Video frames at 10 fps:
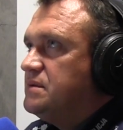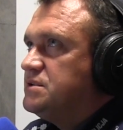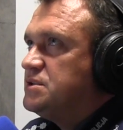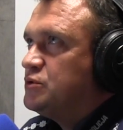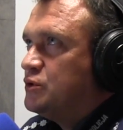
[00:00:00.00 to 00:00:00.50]

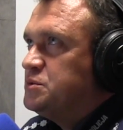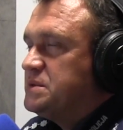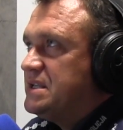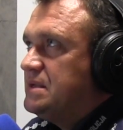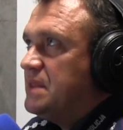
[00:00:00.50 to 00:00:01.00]
Ze skutkiem
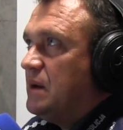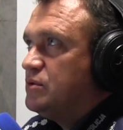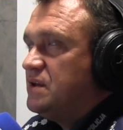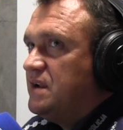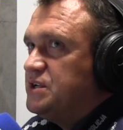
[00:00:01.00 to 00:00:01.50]
śmiertelnym, tak,
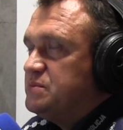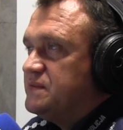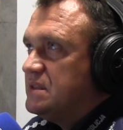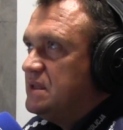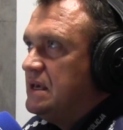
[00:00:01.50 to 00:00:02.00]
podawaliśmy
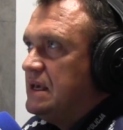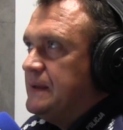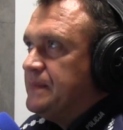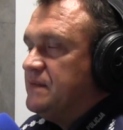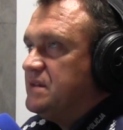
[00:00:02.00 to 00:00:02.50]
wtedy.
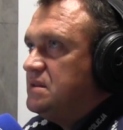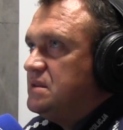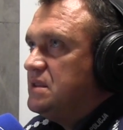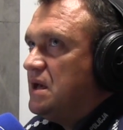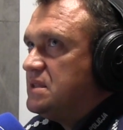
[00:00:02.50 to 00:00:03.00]

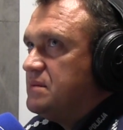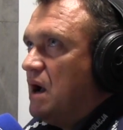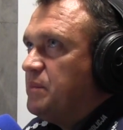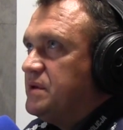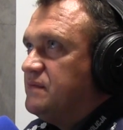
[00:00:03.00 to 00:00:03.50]
Wtedy na tej
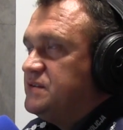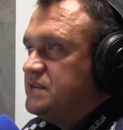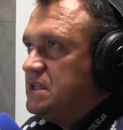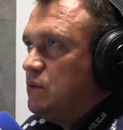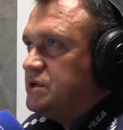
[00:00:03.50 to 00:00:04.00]
mapie
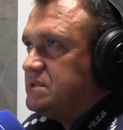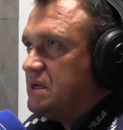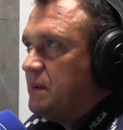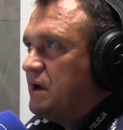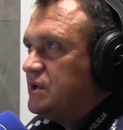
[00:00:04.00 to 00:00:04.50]
wyświetliła się
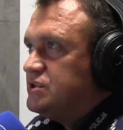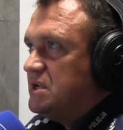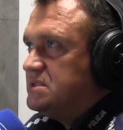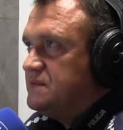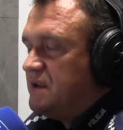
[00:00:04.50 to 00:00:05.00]
taka
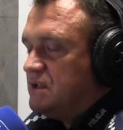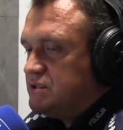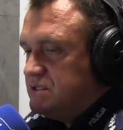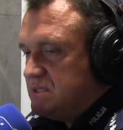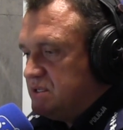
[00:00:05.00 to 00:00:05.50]
magiczna cyfra
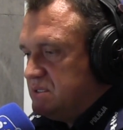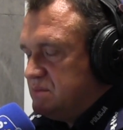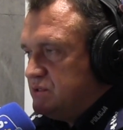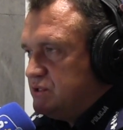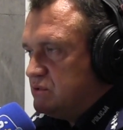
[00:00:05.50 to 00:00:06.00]

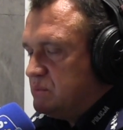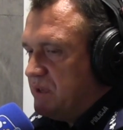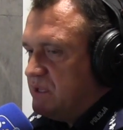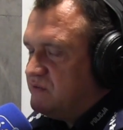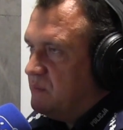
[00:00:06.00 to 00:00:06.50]

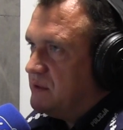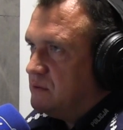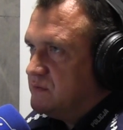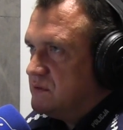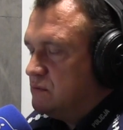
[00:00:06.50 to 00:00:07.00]
375
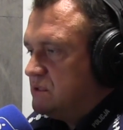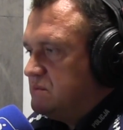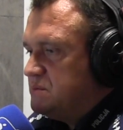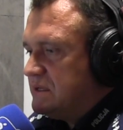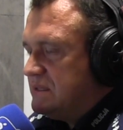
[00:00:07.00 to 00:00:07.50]
wypadków ze
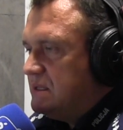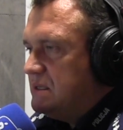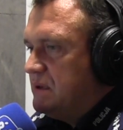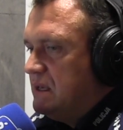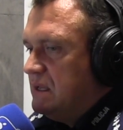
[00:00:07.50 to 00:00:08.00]
skutkiem
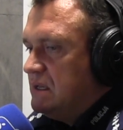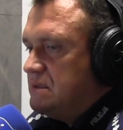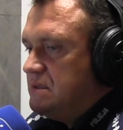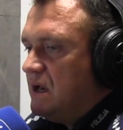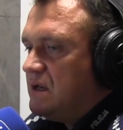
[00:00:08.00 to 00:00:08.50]
śmiertelnym.
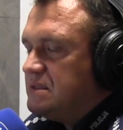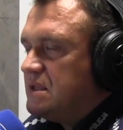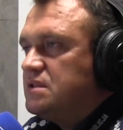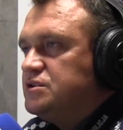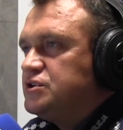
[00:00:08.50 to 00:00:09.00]
Ja
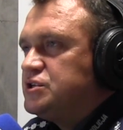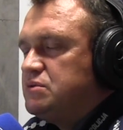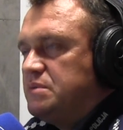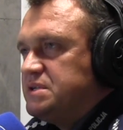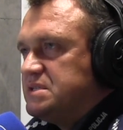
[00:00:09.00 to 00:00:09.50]
generalnie
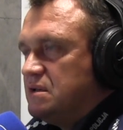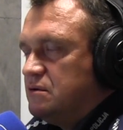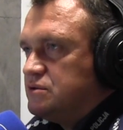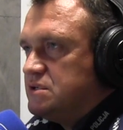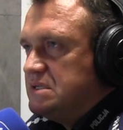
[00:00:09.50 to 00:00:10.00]
cieszyłem się z
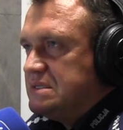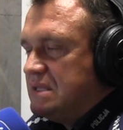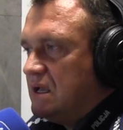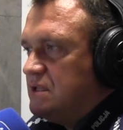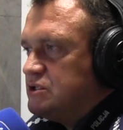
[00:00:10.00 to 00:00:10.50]
tego, że jest
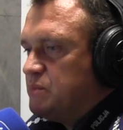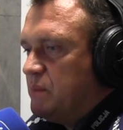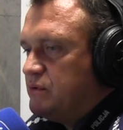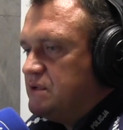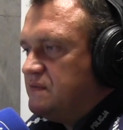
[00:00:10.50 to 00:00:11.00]
taka
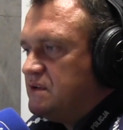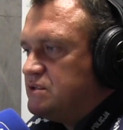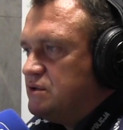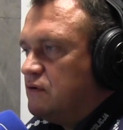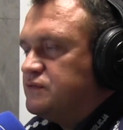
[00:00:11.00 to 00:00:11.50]
liczba,
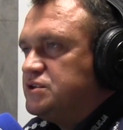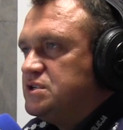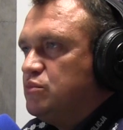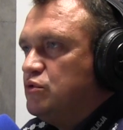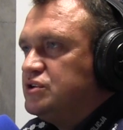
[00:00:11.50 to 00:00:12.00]
ponieważ rok
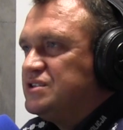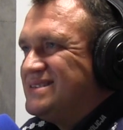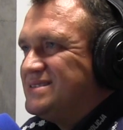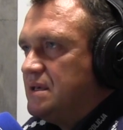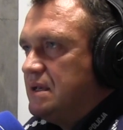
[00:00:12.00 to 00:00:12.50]
wcześniej było ich
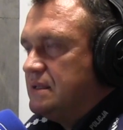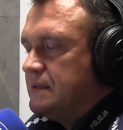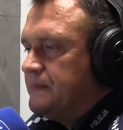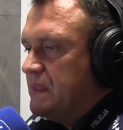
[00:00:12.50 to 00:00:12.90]
401.